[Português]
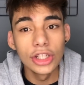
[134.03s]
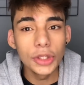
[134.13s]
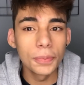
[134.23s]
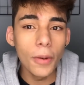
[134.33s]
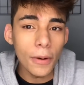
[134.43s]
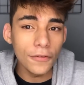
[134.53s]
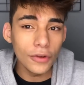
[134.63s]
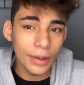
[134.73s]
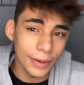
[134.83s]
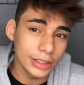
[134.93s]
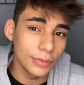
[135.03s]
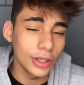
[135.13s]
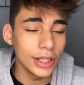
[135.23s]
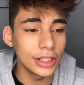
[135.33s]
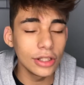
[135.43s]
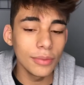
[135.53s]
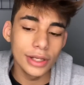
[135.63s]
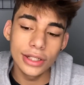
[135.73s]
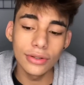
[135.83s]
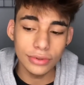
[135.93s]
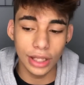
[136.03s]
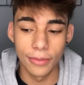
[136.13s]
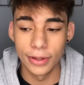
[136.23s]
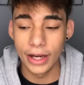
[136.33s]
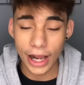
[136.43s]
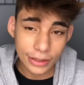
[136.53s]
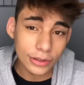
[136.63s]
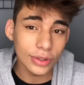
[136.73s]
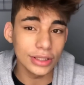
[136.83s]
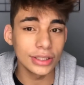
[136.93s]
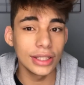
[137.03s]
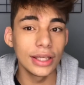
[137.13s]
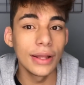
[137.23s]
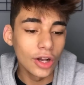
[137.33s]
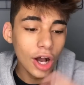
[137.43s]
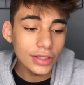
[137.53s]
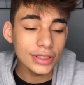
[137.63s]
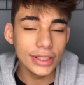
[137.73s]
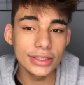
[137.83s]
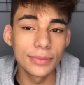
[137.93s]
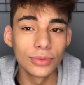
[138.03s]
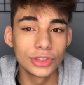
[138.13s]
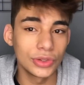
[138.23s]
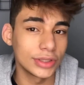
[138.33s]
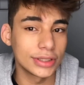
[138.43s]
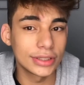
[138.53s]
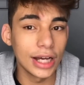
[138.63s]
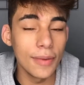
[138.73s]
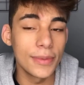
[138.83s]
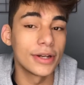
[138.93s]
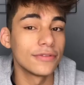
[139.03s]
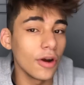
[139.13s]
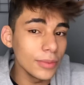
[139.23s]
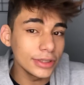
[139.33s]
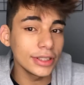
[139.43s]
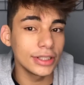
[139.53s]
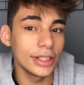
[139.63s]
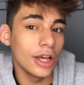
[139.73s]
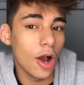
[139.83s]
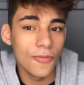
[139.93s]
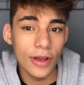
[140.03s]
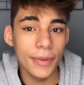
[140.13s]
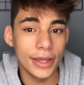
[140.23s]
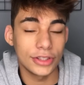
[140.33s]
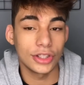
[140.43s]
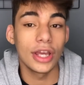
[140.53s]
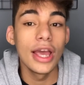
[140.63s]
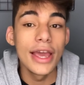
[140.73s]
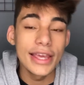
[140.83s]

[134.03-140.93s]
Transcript: Tipo, meu perfil é mais blogueirinho, menininho Tumblr. As pessoas que gostam desse mundinho assim, Tumblr, vão me seguir, obviamente.